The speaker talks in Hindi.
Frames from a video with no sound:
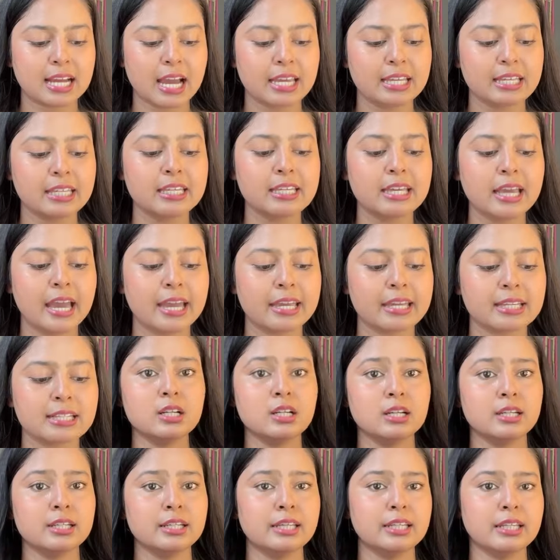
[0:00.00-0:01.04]
का ही है
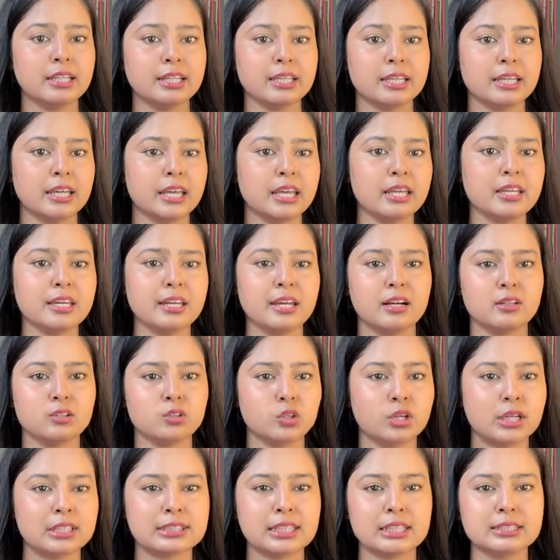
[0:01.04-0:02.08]
ये देखिए
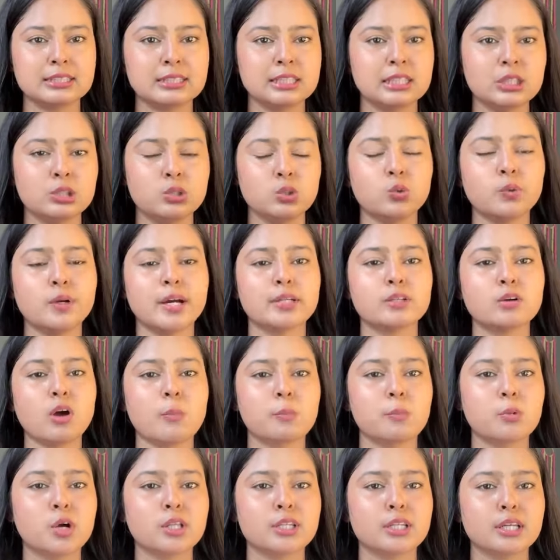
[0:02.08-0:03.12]
थोड़ा सा सी थ्रू है तो
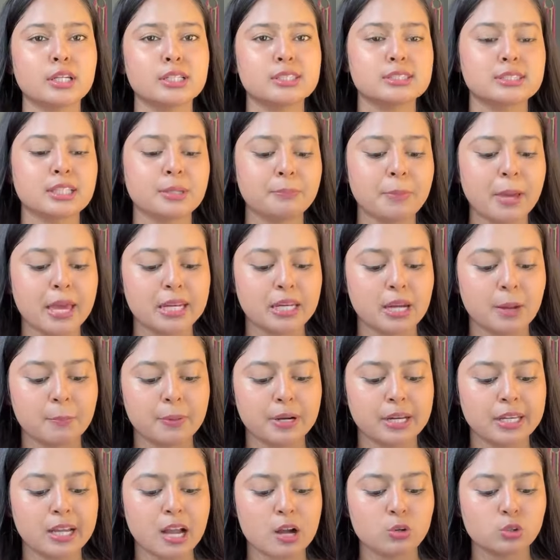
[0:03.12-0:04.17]
आपको अंदर इसके पहनना
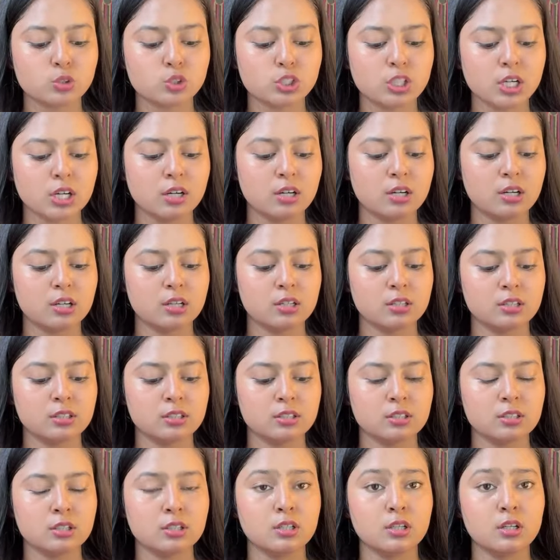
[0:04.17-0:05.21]
पड़ेगा कुछ
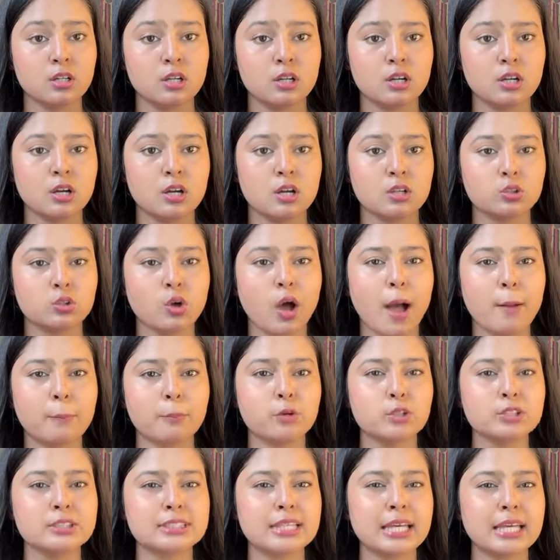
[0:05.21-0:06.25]
तो
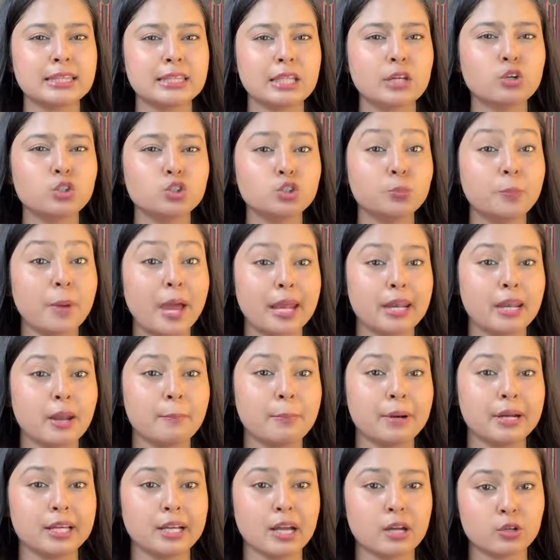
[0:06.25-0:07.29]
आपको इसके अंदर कुछ पहनना
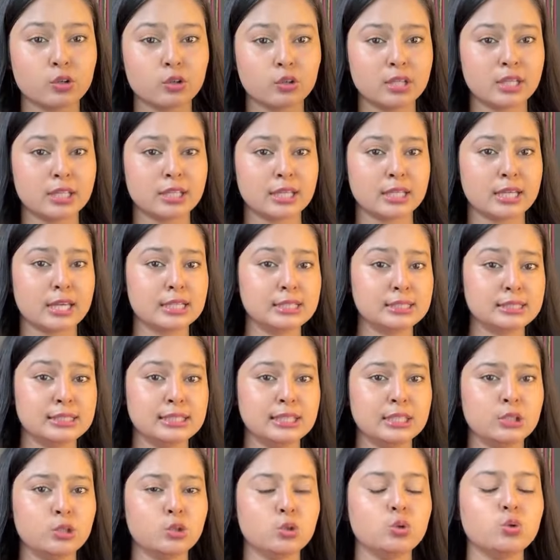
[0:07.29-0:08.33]
पड़ेगा क्योंकि ये देखिए
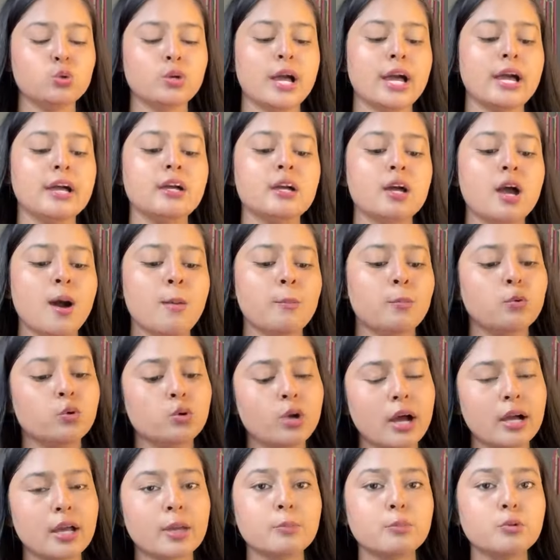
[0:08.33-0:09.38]
सी थ्रू है
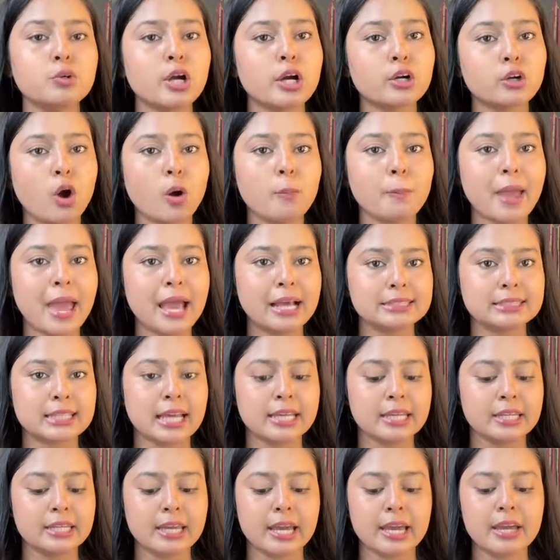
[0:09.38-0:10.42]
पूरा के पूरा टॉप ऐसा
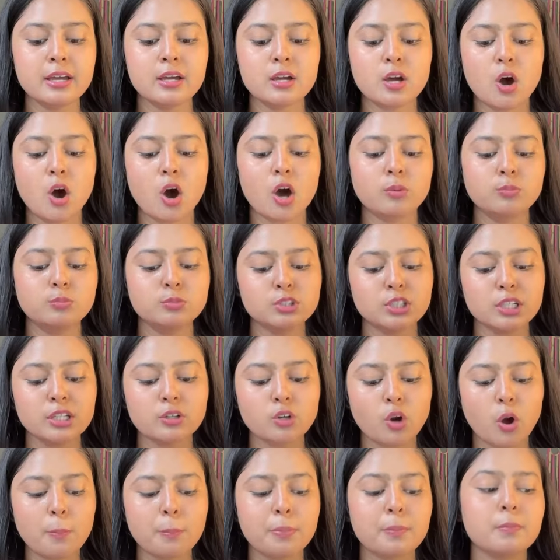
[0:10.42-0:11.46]
ही है और मुझे ये
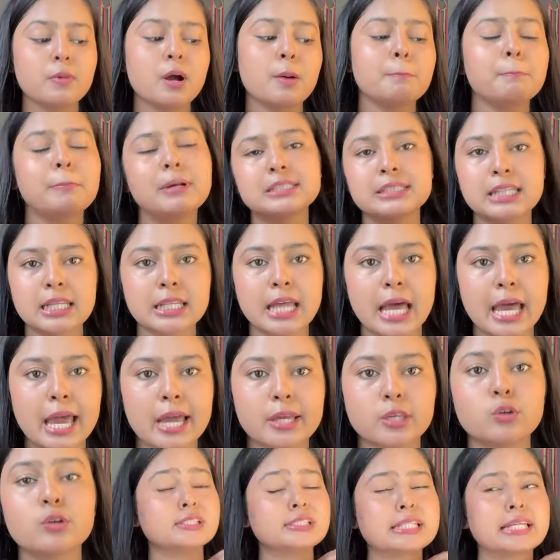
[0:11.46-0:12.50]
टॉप पसंद आया
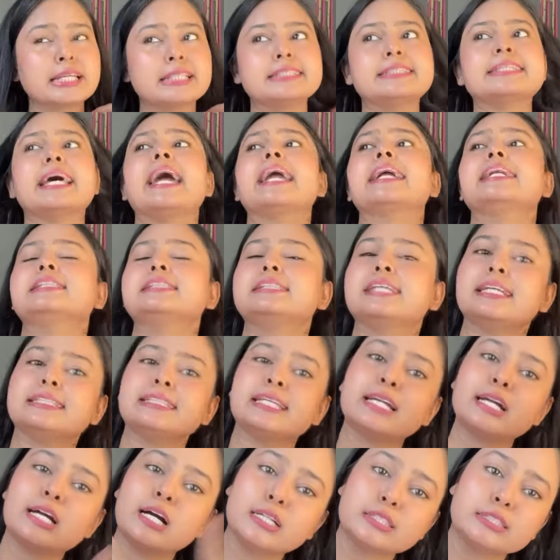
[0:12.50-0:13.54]
इसके साइड से
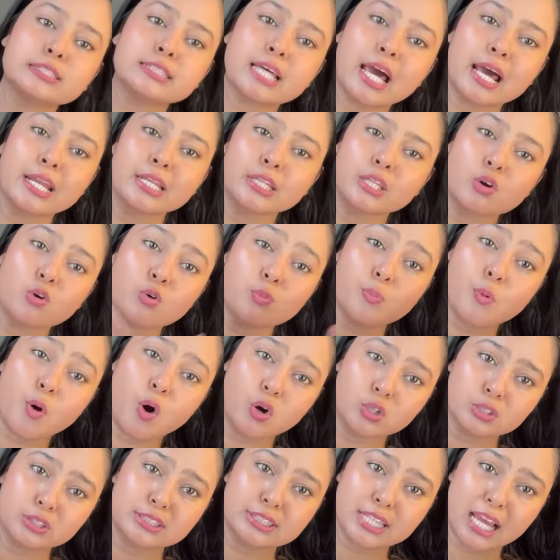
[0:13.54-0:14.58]
ऐसे कट्स आ रहे थे वो
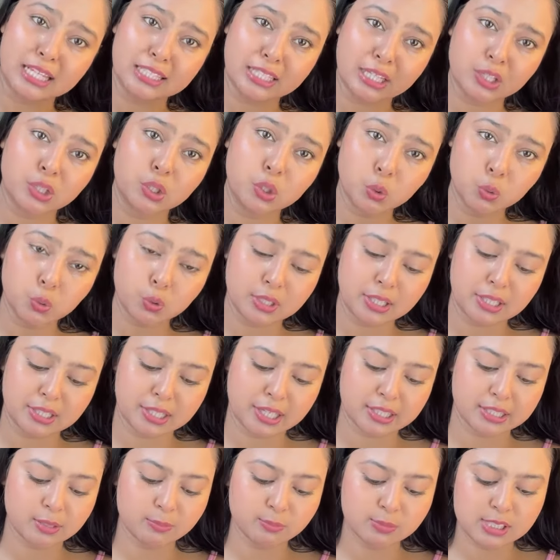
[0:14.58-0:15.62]
बहुत ज़्यादा क्यूट लग
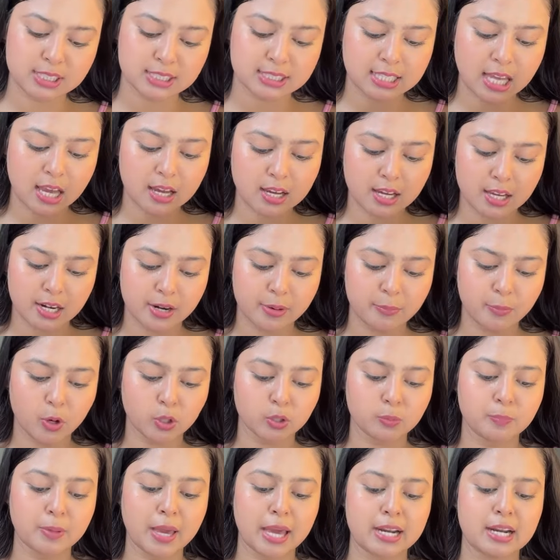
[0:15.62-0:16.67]
रहे थे मुझे इसका कलर
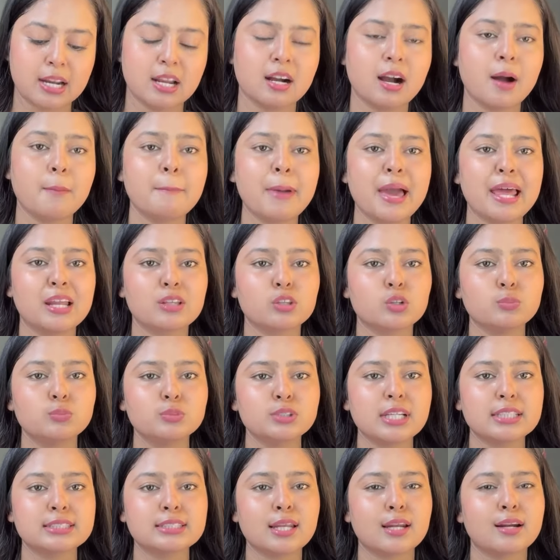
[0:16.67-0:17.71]
बहुत प्यारा लगा पहले तो
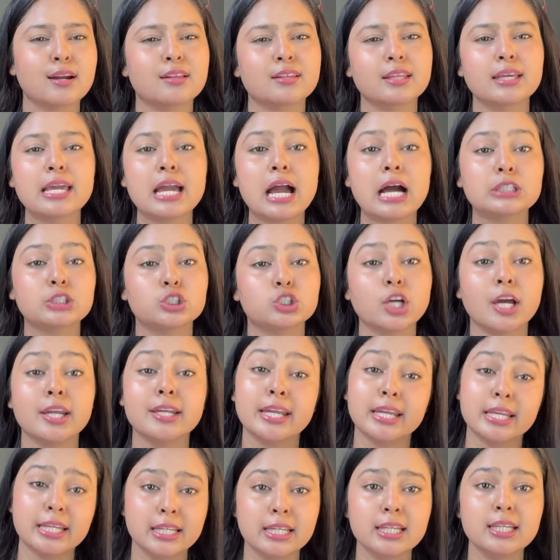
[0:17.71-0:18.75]
मुझे ऐसा लग रहा था ये अच्छा
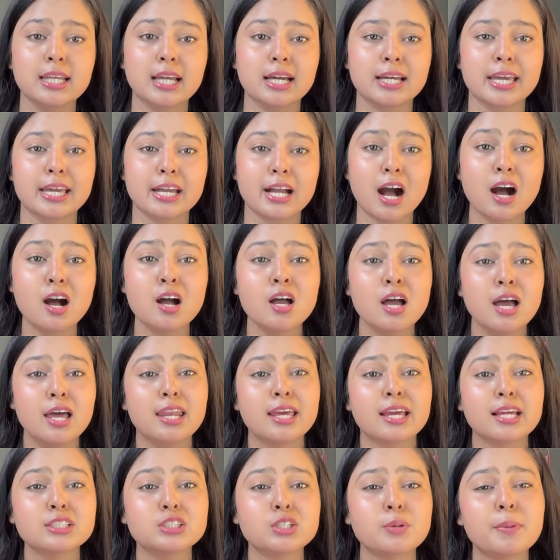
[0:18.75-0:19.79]
नहीं लगेगा
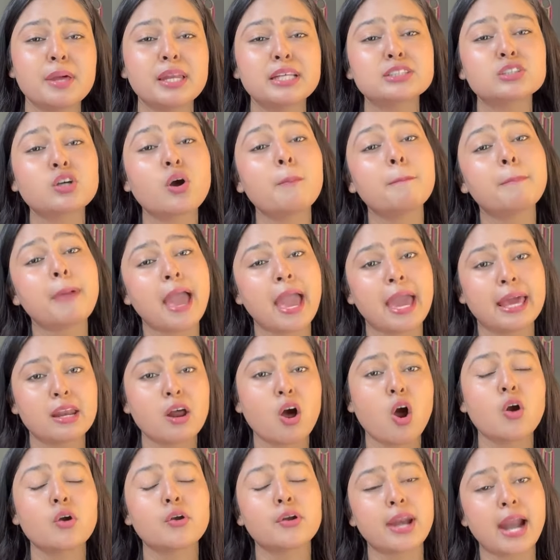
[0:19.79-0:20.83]
लेकिन जब मैंने इसको
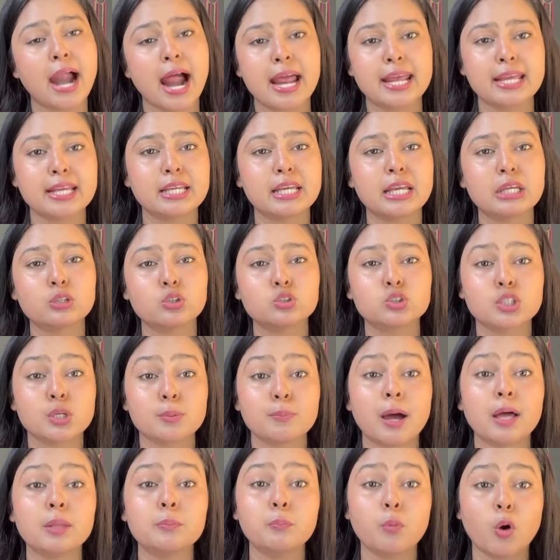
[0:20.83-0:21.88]
पहना और ट्राई किया तो उसके
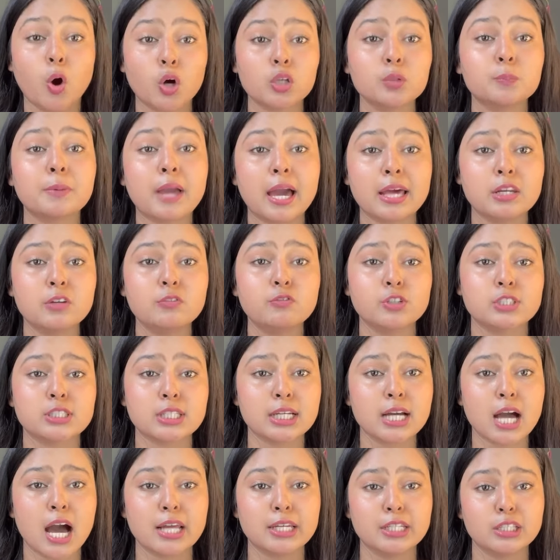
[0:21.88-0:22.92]
बाद बहुत प्यारी
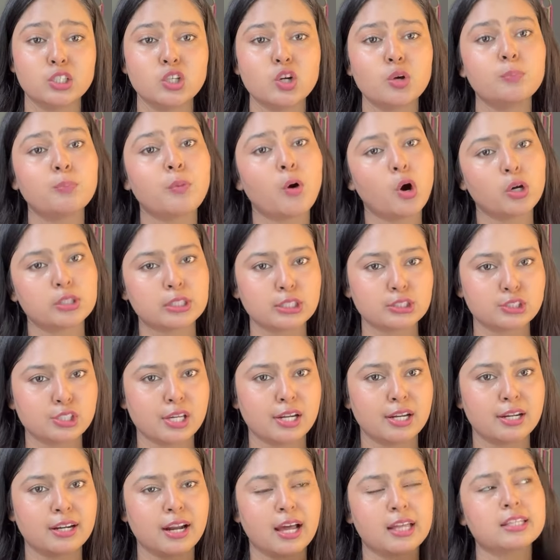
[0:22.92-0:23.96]
फिटिंग आ रही थी और बहुत अच्छा
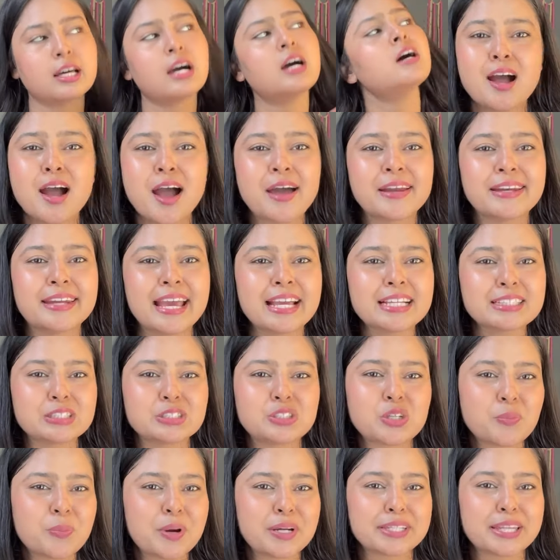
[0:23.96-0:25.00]
लग रहा था
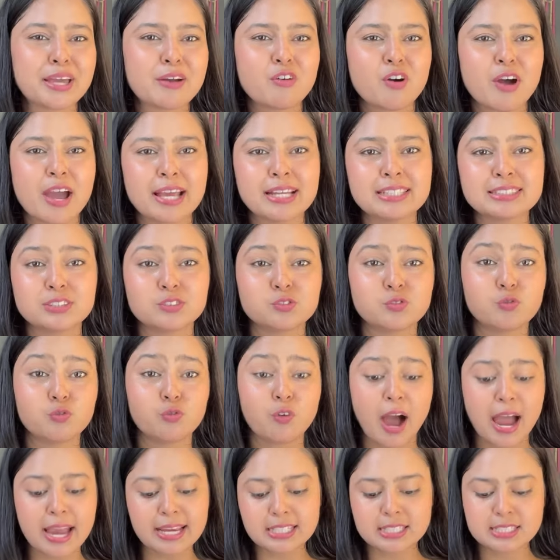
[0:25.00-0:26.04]
नेक्स्ट जो पड़ता है वो है इस
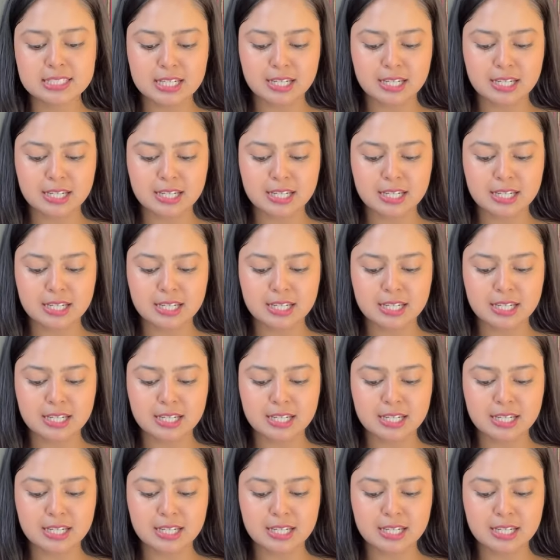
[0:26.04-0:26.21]
वाइट